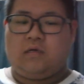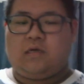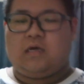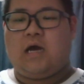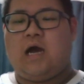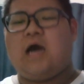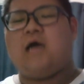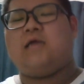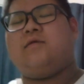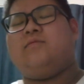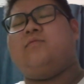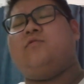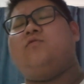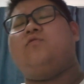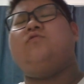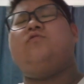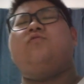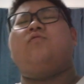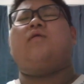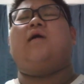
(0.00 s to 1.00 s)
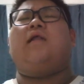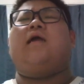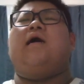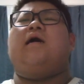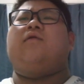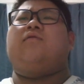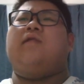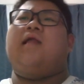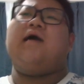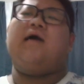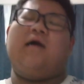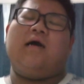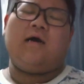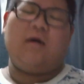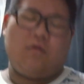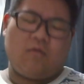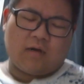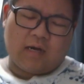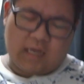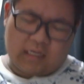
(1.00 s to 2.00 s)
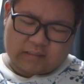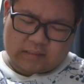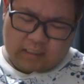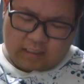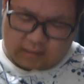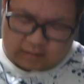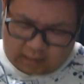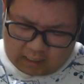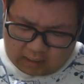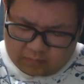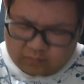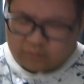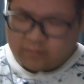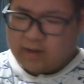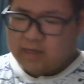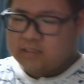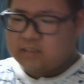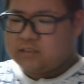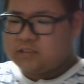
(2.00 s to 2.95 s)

ああ、でもどうしようかな。あの、なんか、お母さんがだいぶ前に